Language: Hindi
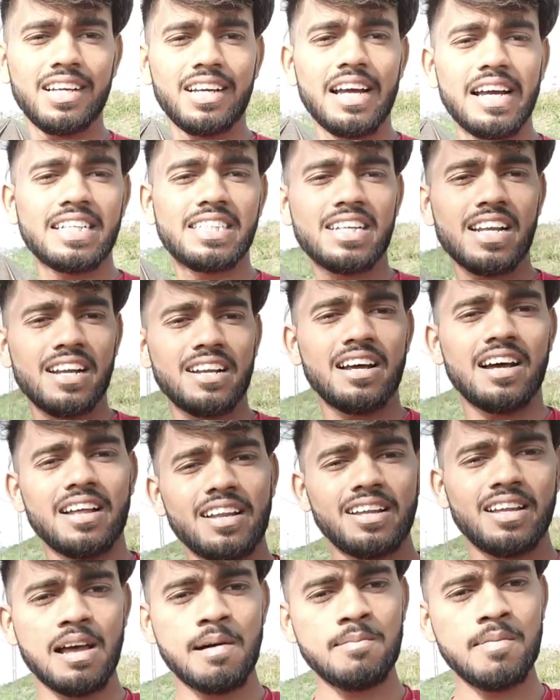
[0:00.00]
देखिए गैस ट्रेन आ
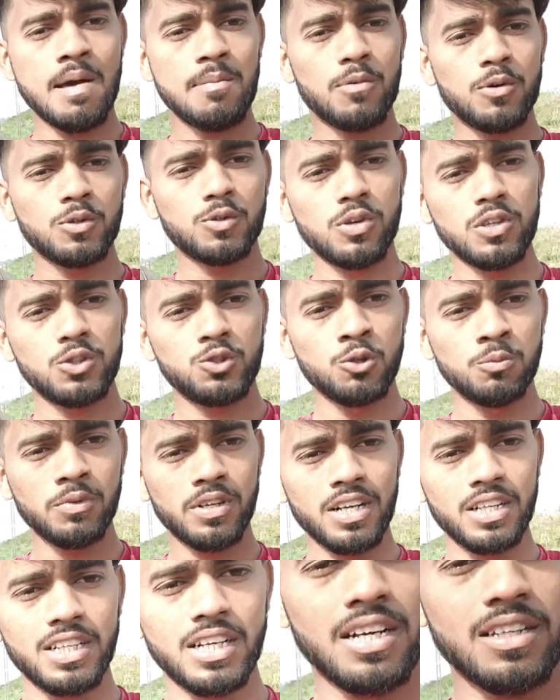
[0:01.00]
रही है अब मैं आपको थोड़ी झूम
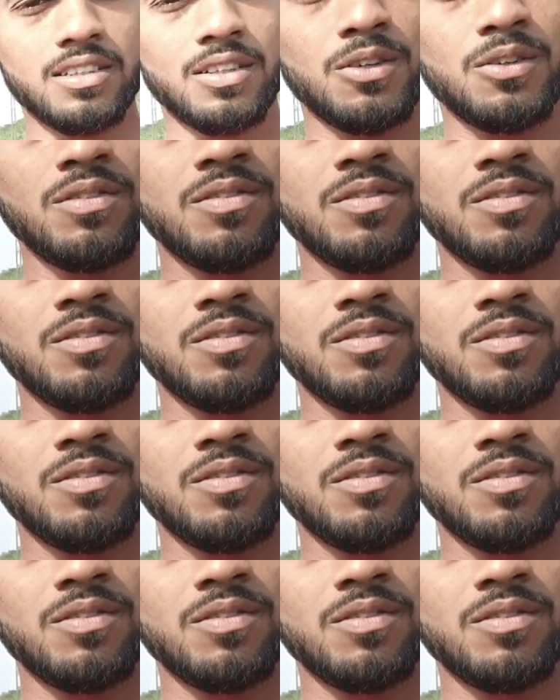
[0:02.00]
करके दिखाता